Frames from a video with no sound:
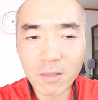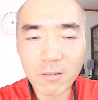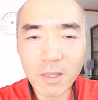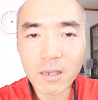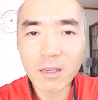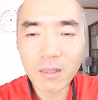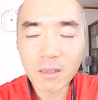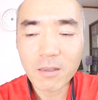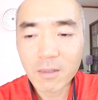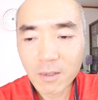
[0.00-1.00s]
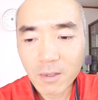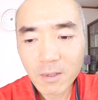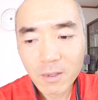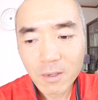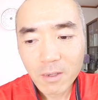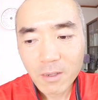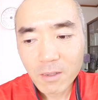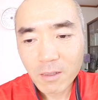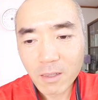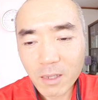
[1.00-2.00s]
あの中ね
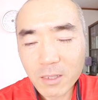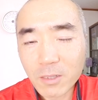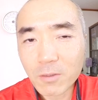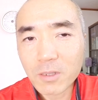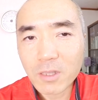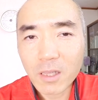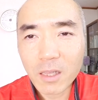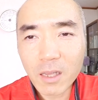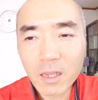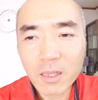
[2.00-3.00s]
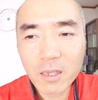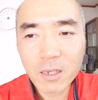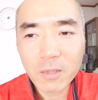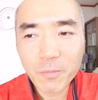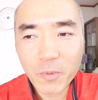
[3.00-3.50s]
味としてねなんかがりっ